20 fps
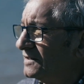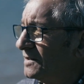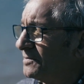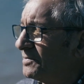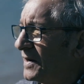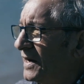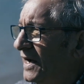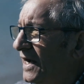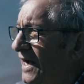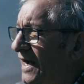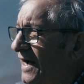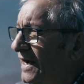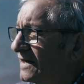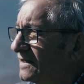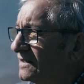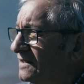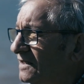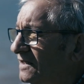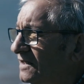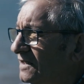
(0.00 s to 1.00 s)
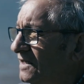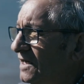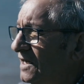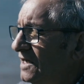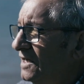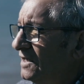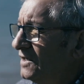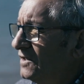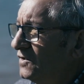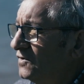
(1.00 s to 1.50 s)
que perde
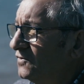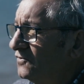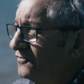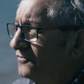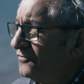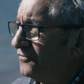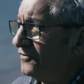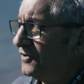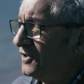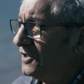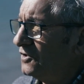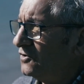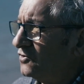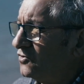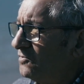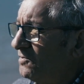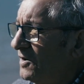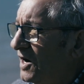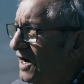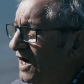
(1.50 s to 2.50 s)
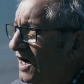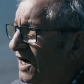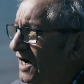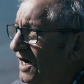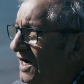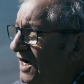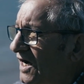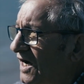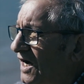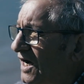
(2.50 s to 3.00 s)
e um filho do
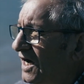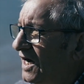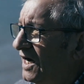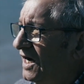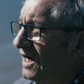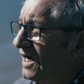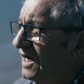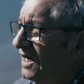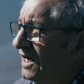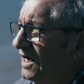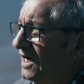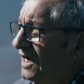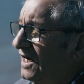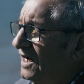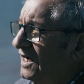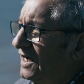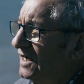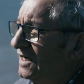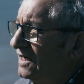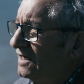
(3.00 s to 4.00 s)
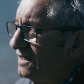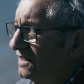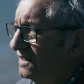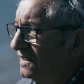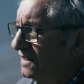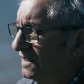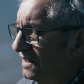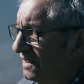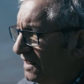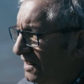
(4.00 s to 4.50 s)
mar.
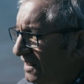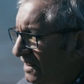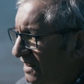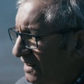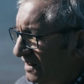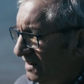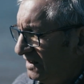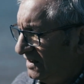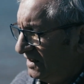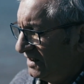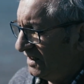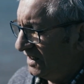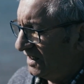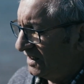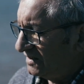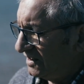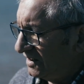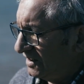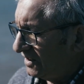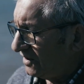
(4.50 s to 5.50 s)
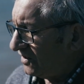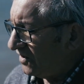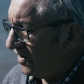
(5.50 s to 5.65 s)
E a ti